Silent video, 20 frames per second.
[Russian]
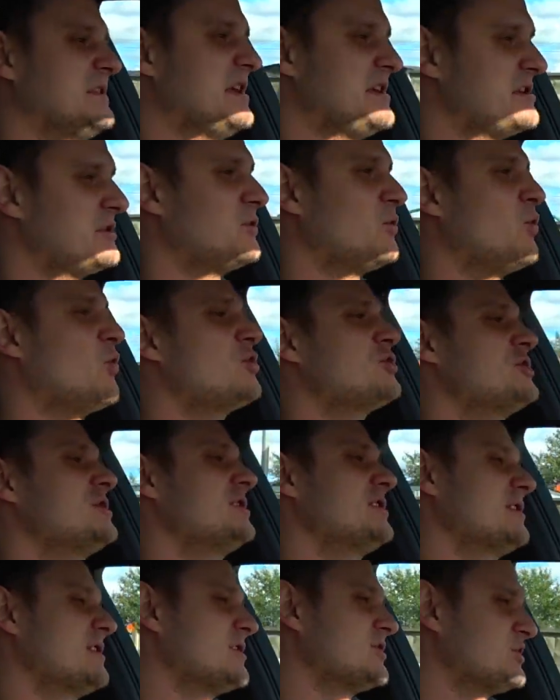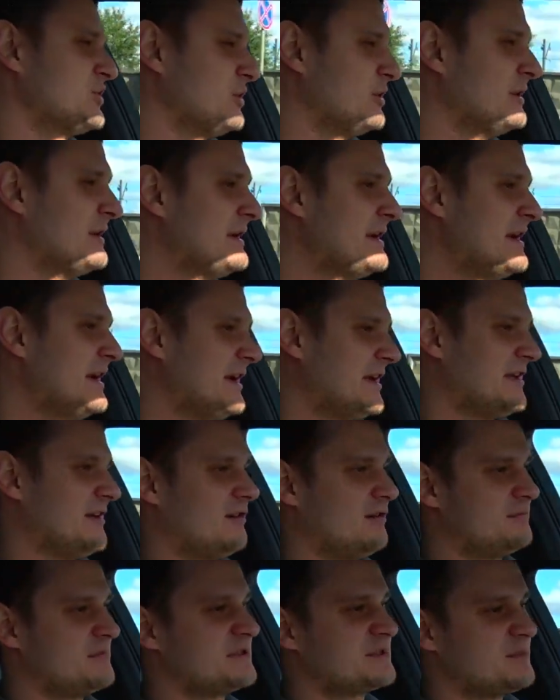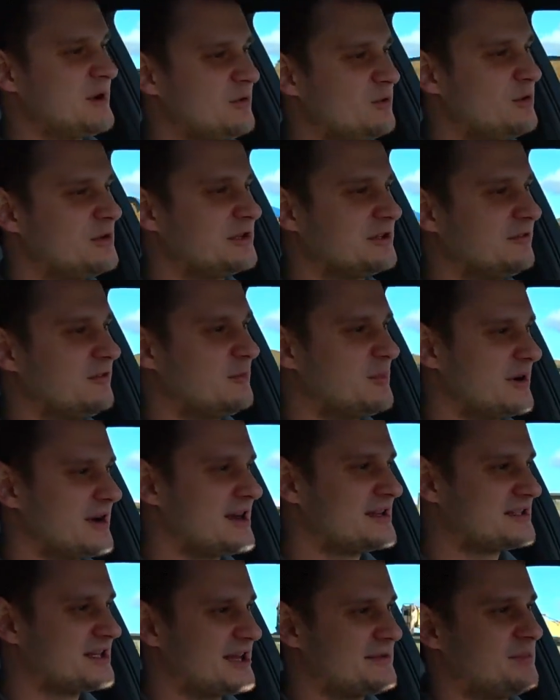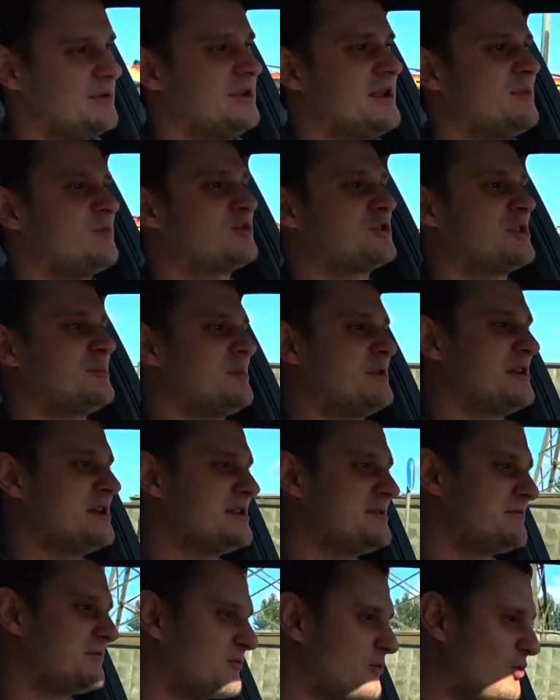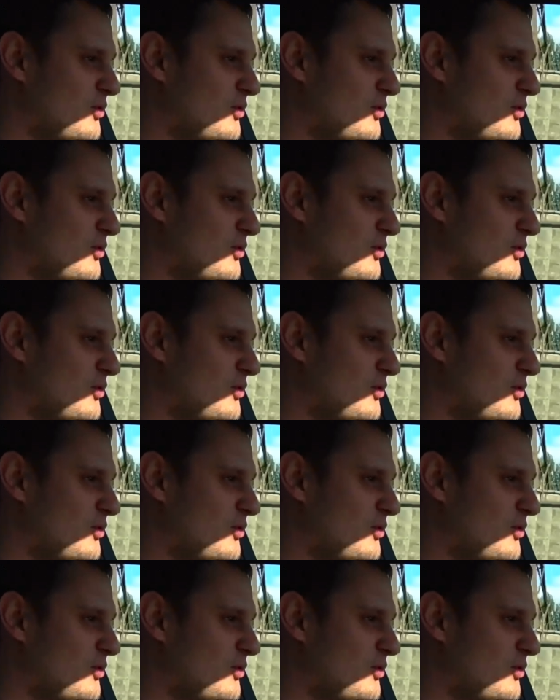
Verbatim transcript: едет очень хорошо. Я вам не смогу этого показать, потому что мы едем в